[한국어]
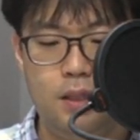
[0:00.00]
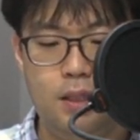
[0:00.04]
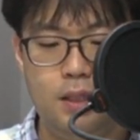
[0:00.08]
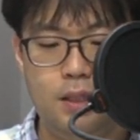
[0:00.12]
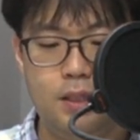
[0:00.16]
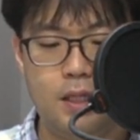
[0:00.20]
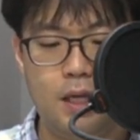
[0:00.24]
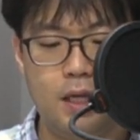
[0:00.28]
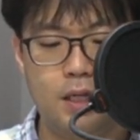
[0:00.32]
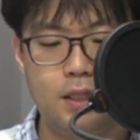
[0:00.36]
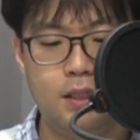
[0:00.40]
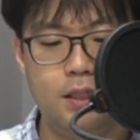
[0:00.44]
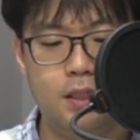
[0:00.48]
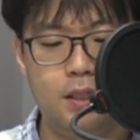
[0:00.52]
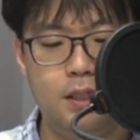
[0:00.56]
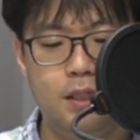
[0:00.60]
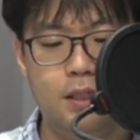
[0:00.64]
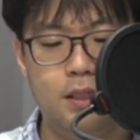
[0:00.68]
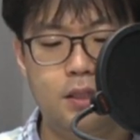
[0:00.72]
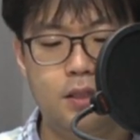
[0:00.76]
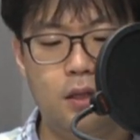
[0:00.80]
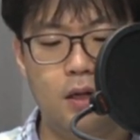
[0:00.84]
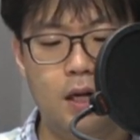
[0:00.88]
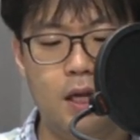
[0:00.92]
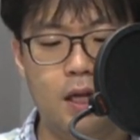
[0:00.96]
이 책은
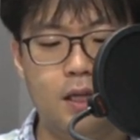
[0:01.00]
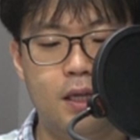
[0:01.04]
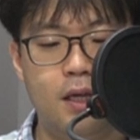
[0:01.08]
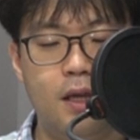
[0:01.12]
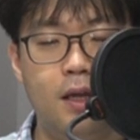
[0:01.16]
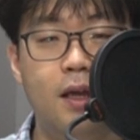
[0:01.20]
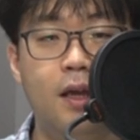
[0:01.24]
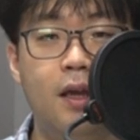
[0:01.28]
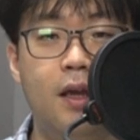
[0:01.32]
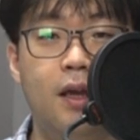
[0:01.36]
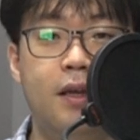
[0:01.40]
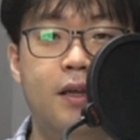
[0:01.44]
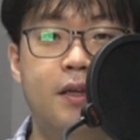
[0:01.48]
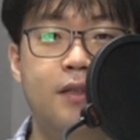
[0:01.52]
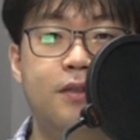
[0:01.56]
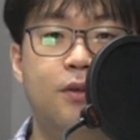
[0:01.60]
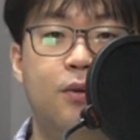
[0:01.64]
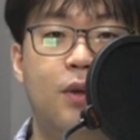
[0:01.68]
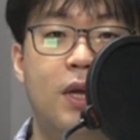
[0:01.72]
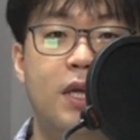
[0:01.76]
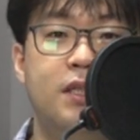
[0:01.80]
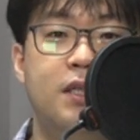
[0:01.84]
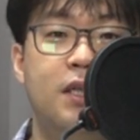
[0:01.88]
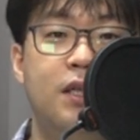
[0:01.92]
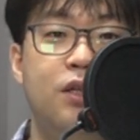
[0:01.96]
이
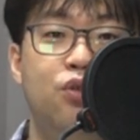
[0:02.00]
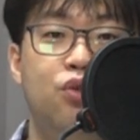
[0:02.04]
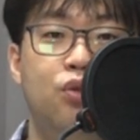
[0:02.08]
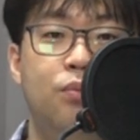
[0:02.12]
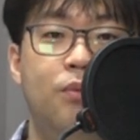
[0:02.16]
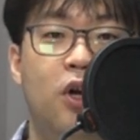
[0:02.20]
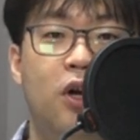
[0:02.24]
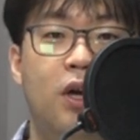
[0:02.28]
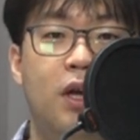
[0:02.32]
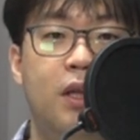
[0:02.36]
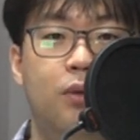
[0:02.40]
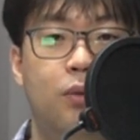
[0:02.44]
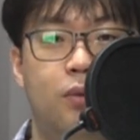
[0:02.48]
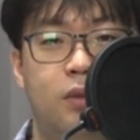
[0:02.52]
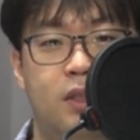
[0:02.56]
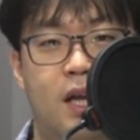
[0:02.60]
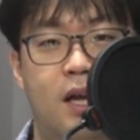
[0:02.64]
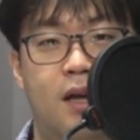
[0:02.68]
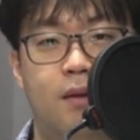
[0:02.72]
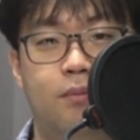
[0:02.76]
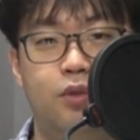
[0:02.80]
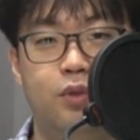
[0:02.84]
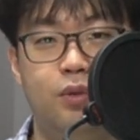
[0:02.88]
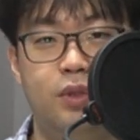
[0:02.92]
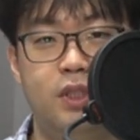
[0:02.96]
철학계에서 굉장히 유명한
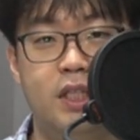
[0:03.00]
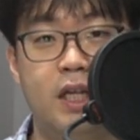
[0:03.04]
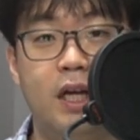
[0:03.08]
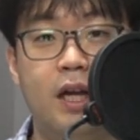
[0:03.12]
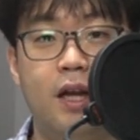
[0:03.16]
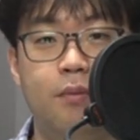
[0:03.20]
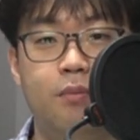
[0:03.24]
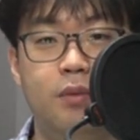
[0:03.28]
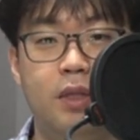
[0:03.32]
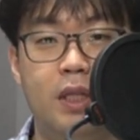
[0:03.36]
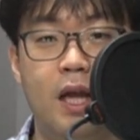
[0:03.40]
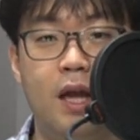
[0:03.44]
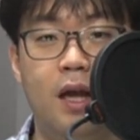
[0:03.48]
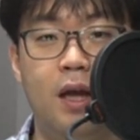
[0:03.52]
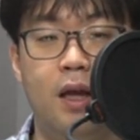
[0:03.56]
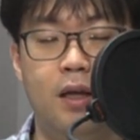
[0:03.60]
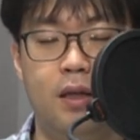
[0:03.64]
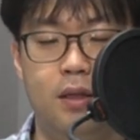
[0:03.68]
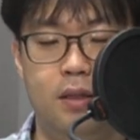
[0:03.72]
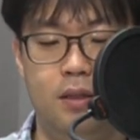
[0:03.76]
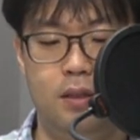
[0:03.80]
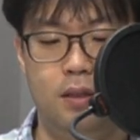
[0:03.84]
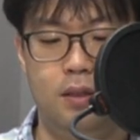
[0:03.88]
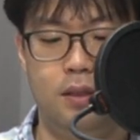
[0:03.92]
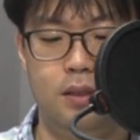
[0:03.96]
농담으로 시작합니다.